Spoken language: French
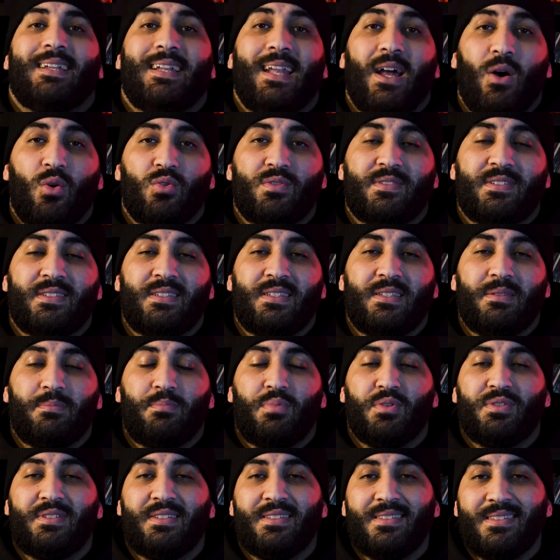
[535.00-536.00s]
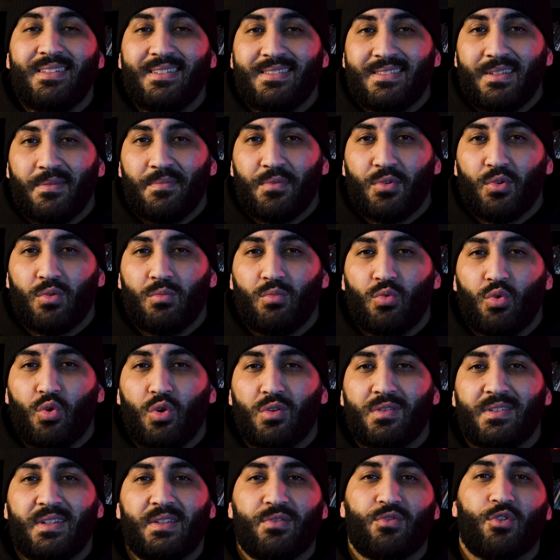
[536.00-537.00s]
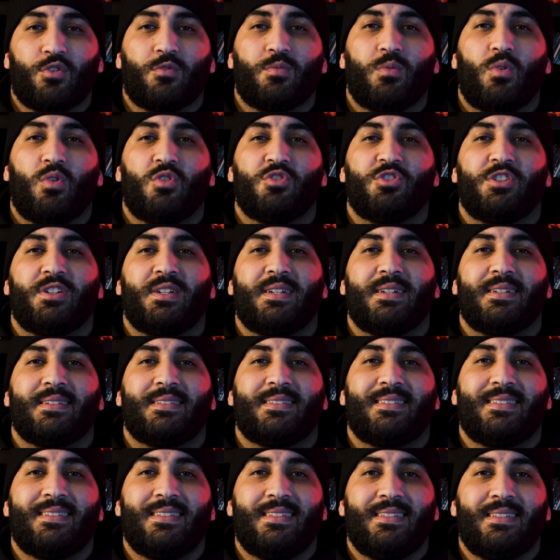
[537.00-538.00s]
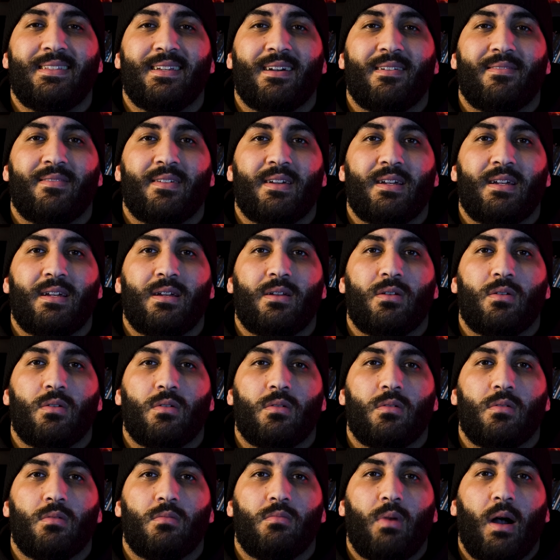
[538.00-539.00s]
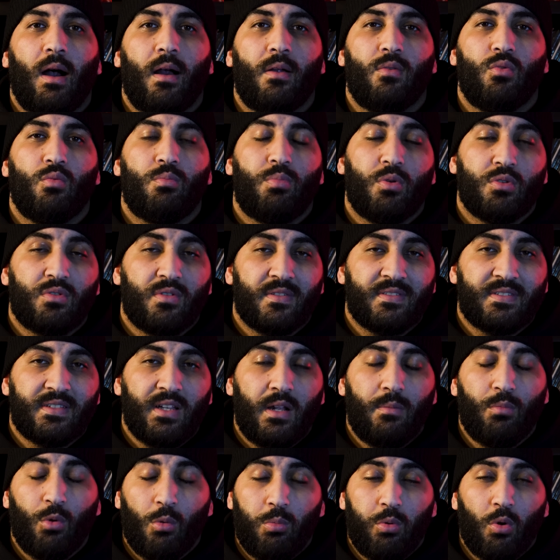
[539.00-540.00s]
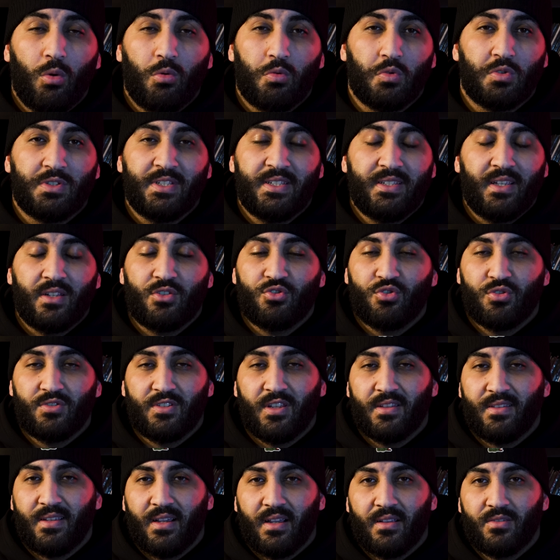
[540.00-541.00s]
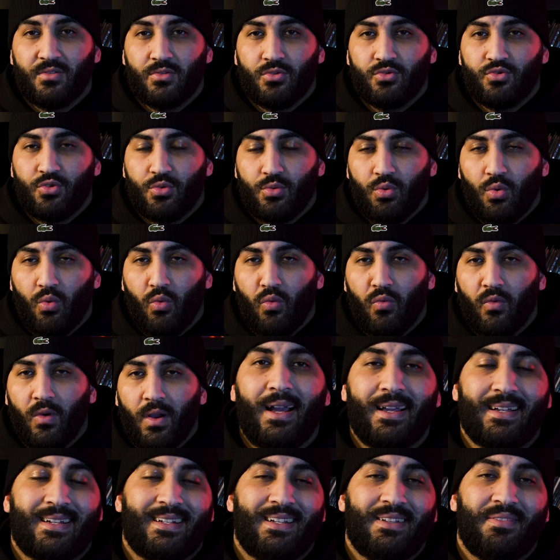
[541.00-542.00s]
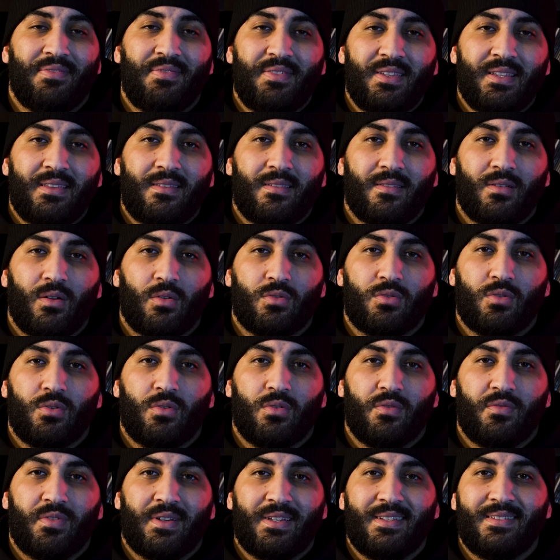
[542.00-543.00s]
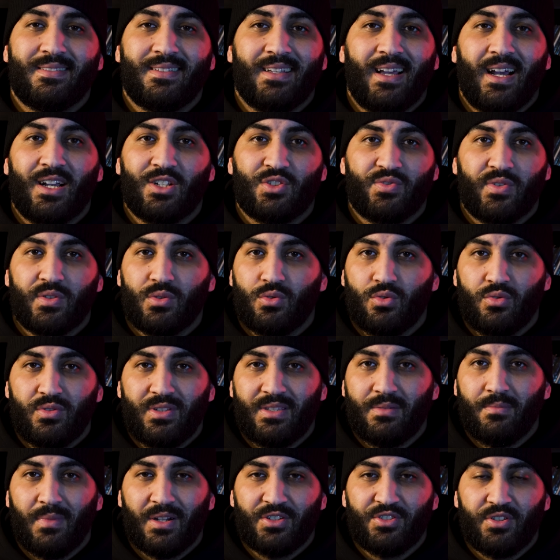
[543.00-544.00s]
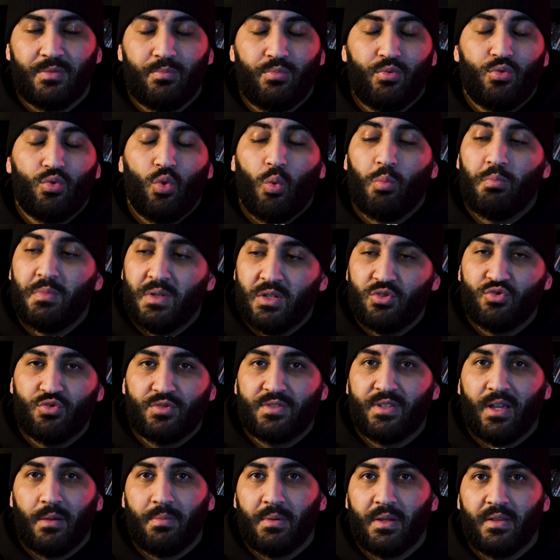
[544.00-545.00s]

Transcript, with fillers: Là aussi, petite déception de mon côté sur ce projet qui avait euh, bah, le potentiel pour proposer quelque chose d'intéressant, je trouve. Avec les fits entre Freeze et H22 qui marchaient plutôt bien jusqu'à